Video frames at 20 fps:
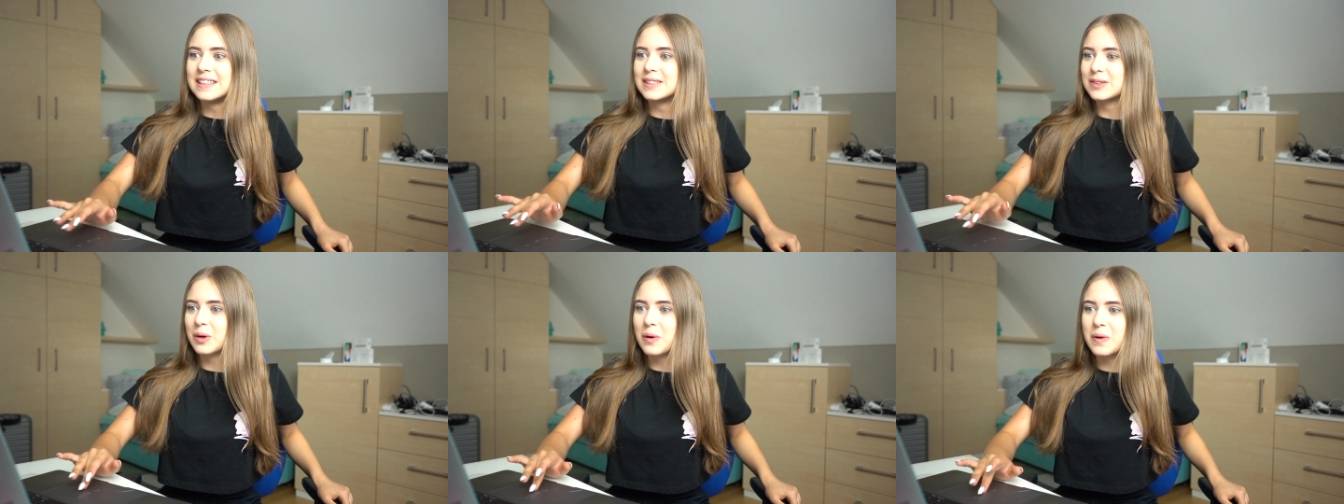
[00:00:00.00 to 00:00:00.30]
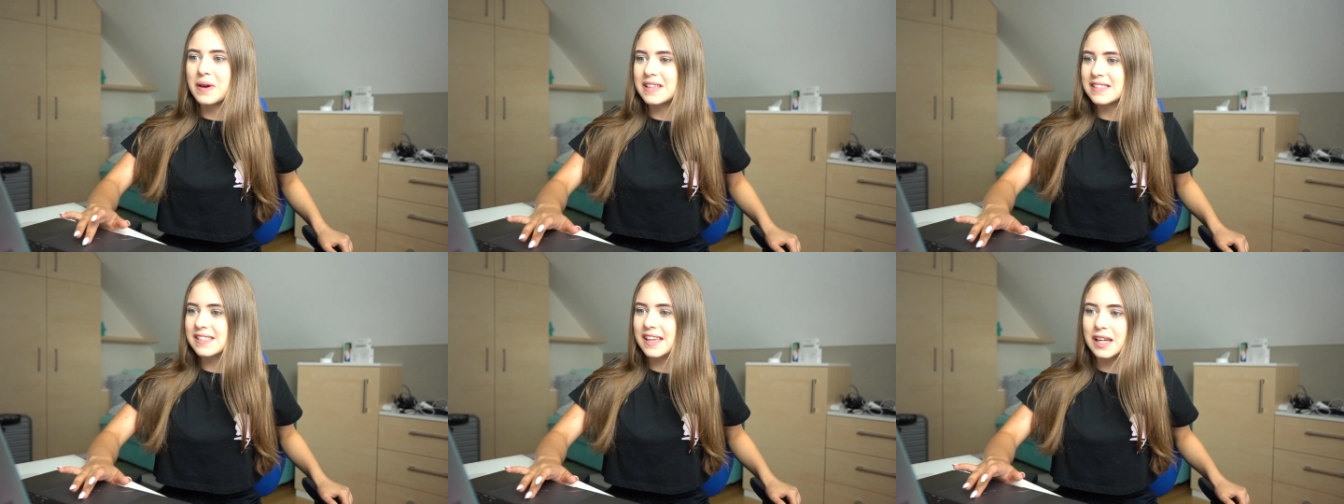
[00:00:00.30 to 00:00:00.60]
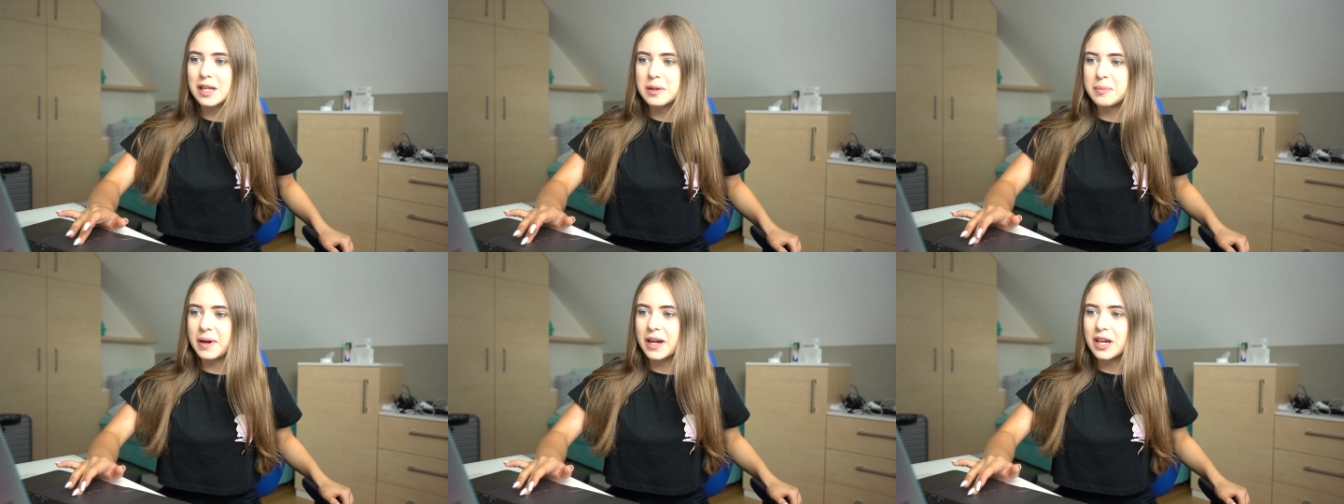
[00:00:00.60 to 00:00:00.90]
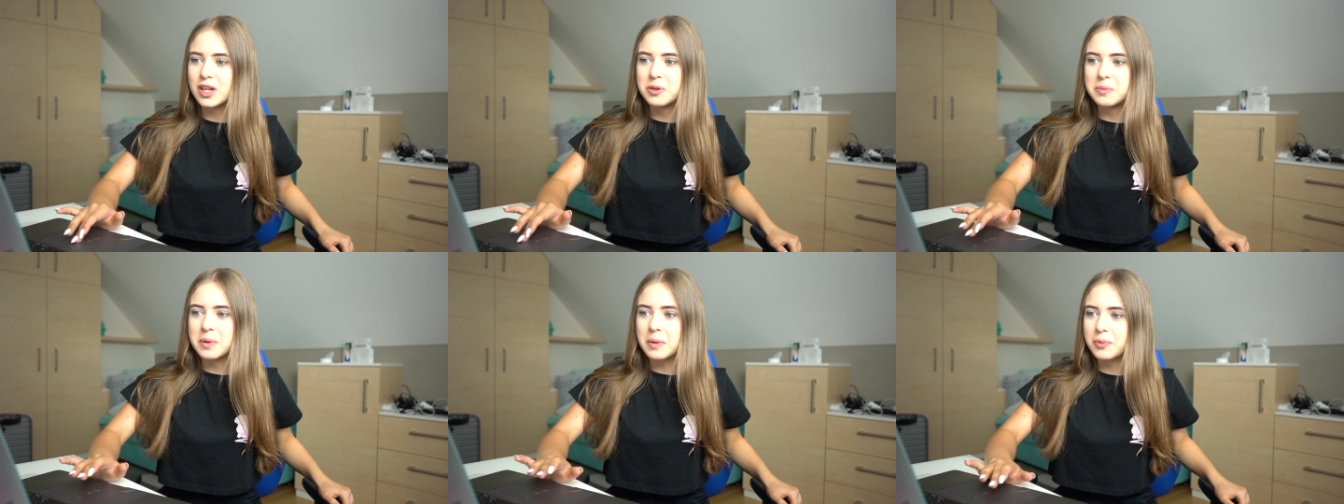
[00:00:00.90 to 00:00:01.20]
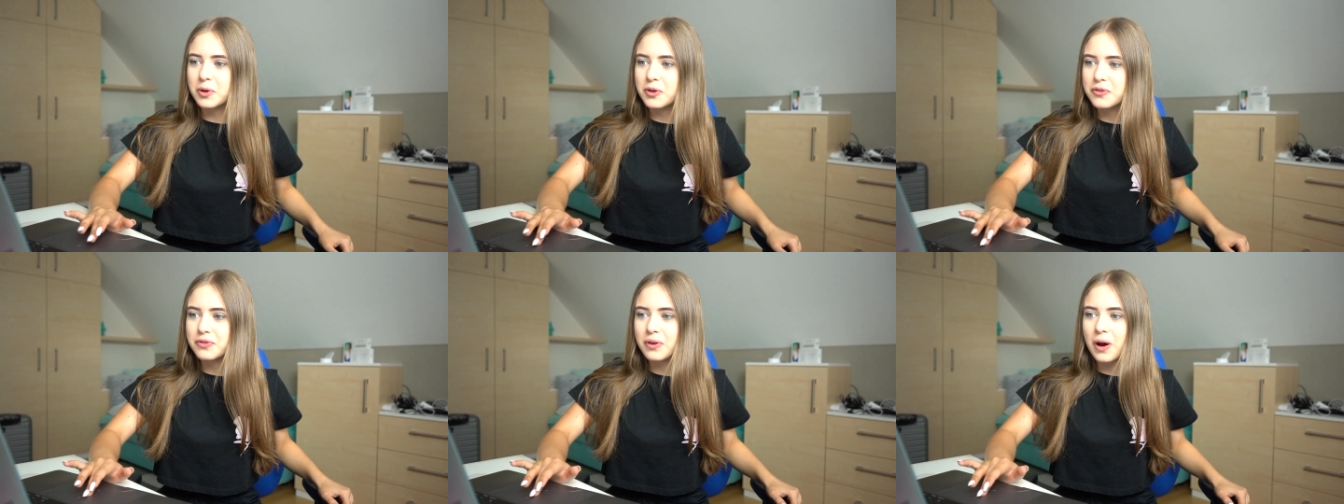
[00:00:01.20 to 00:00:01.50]
Ich gucke jetzt gerade bei
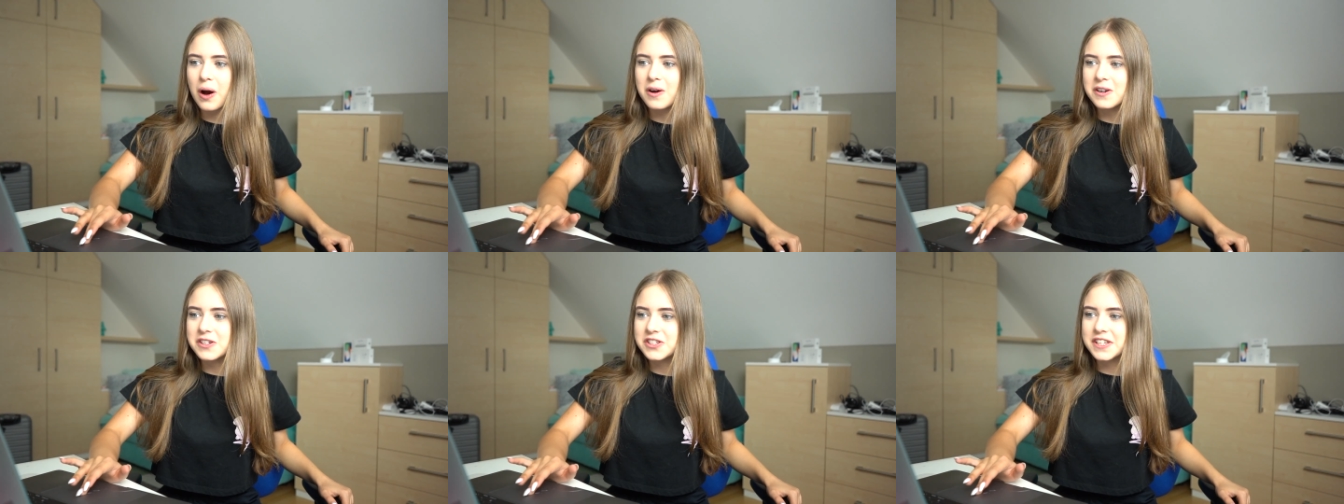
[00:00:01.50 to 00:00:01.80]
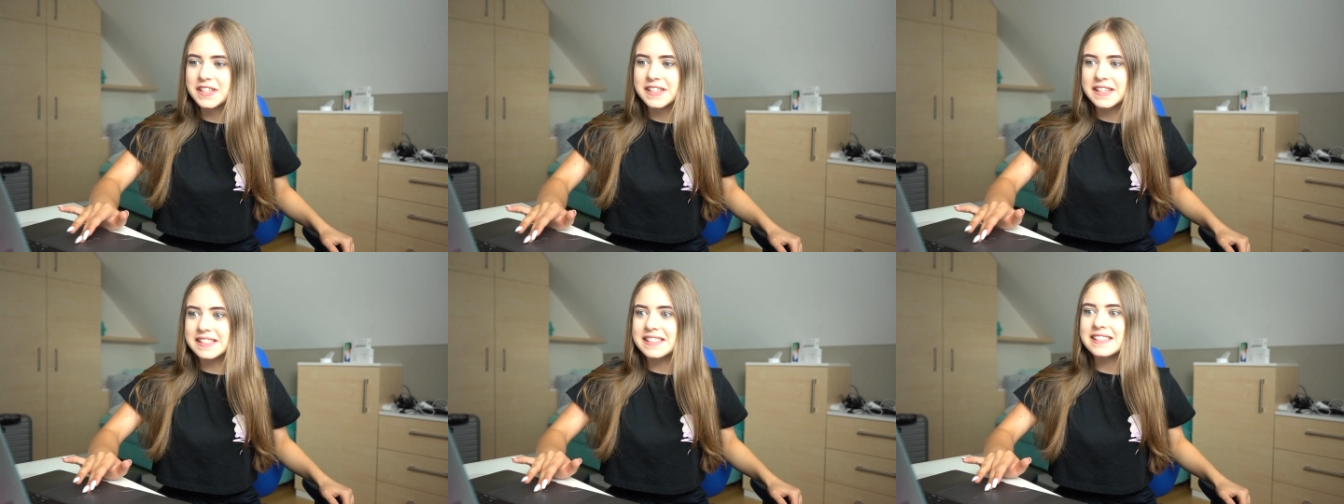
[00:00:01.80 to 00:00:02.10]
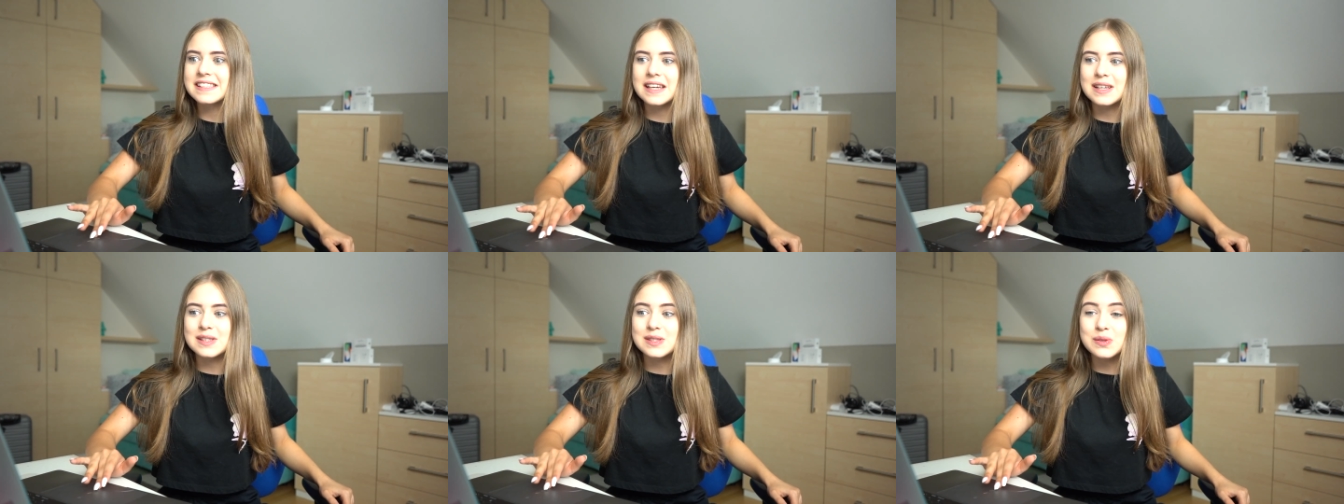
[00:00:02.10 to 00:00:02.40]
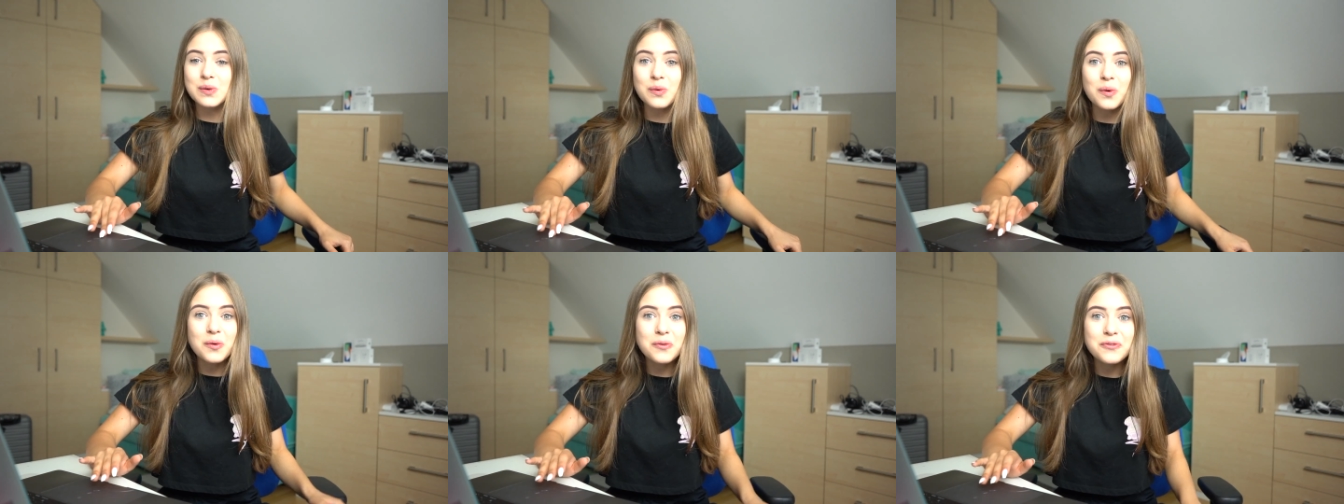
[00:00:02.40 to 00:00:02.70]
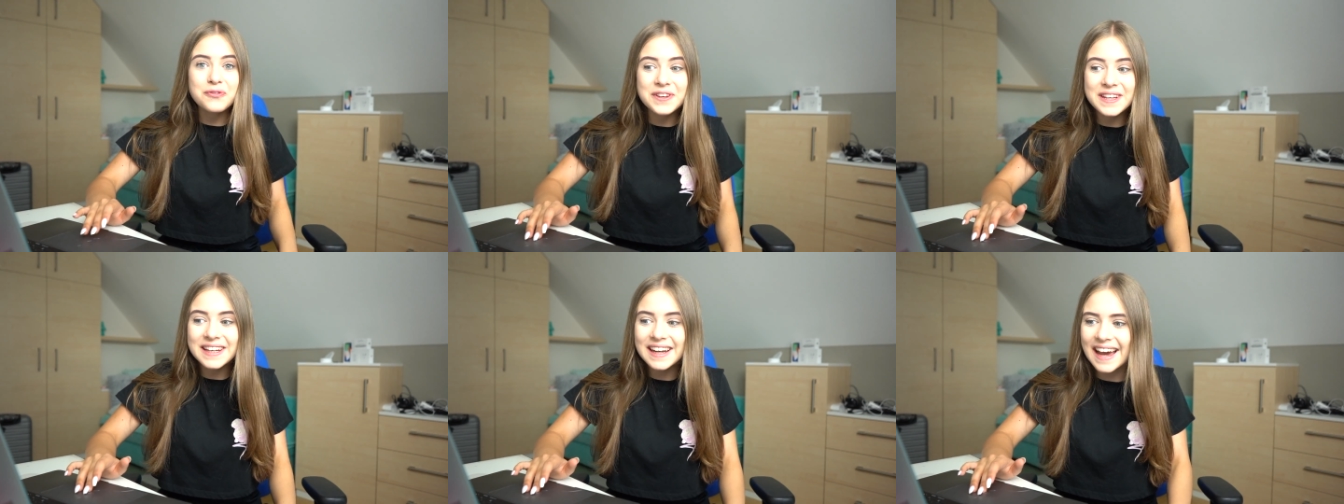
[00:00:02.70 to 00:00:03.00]
Überprüfung ausstehen, das sind ja so
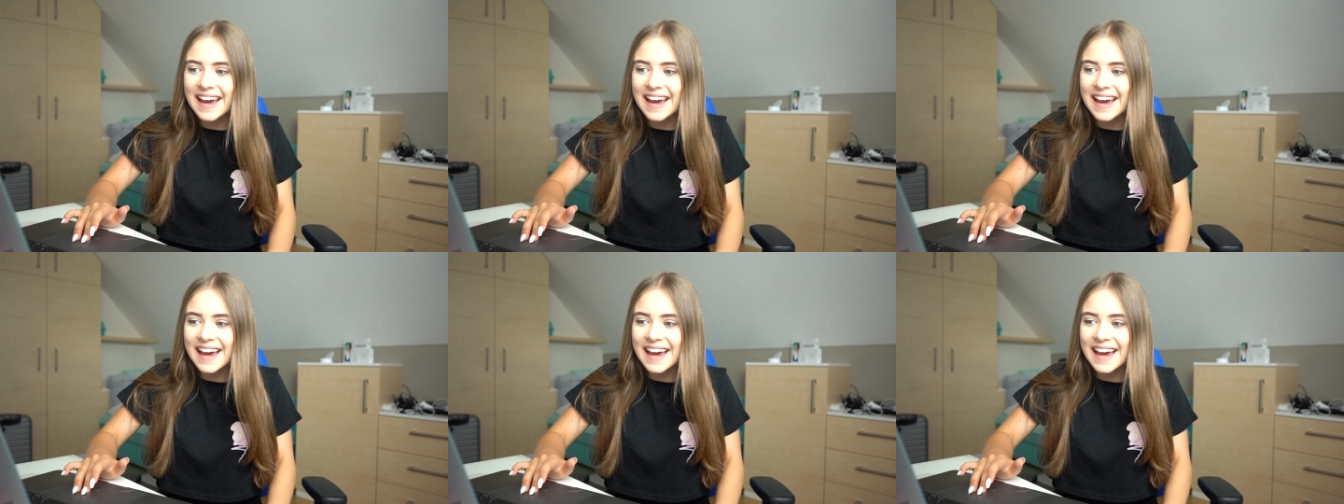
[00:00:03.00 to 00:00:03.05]
viele